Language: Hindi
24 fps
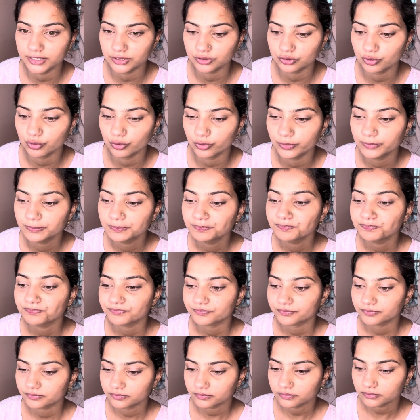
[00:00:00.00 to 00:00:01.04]
इसको
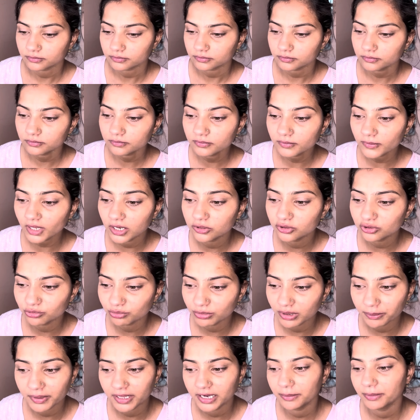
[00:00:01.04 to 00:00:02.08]
तो
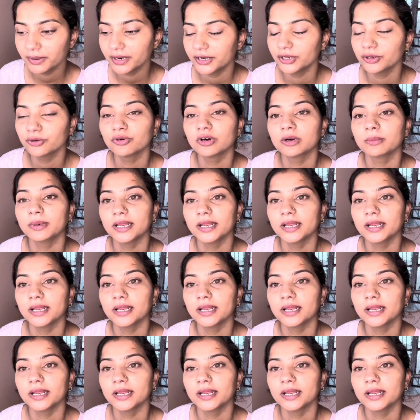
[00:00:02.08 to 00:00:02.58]
मैं मेरी बेटी को अब